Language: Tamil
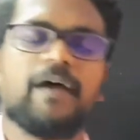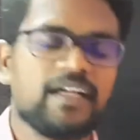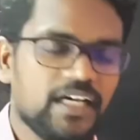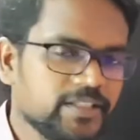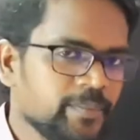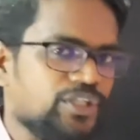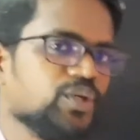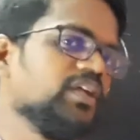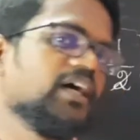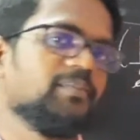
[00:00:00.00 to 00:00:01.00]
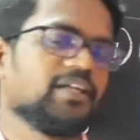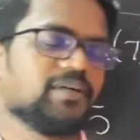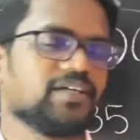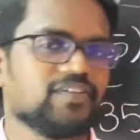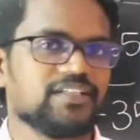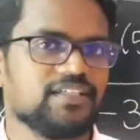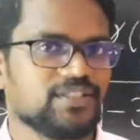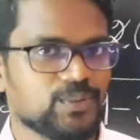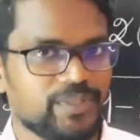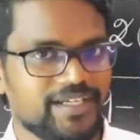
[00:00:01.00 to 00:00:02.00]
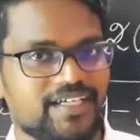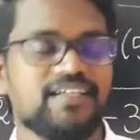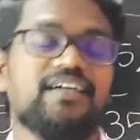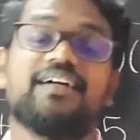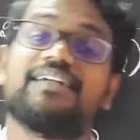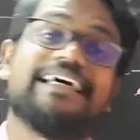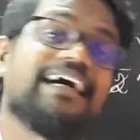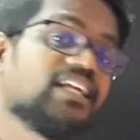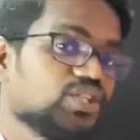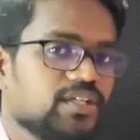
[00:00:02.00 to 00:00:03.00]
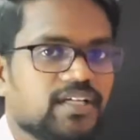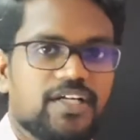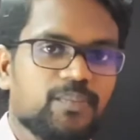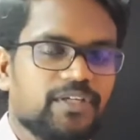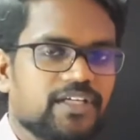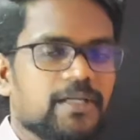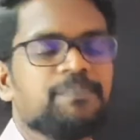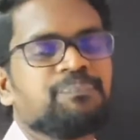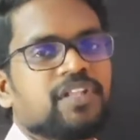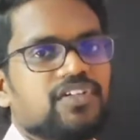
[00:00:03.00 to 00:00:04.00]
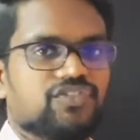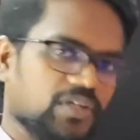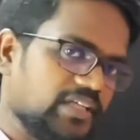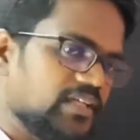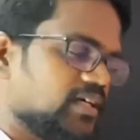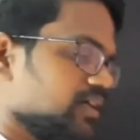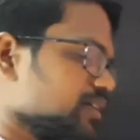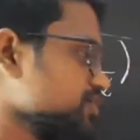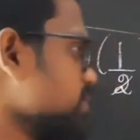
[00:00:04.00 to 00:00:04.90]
அண்ட் அது மட்டும் இல்லாமல் நமக்கு வந்து இதனுடைய டேரக்ஷனை கண்டுபிடிக்க சொல்லியிருக்காங்க ஸோ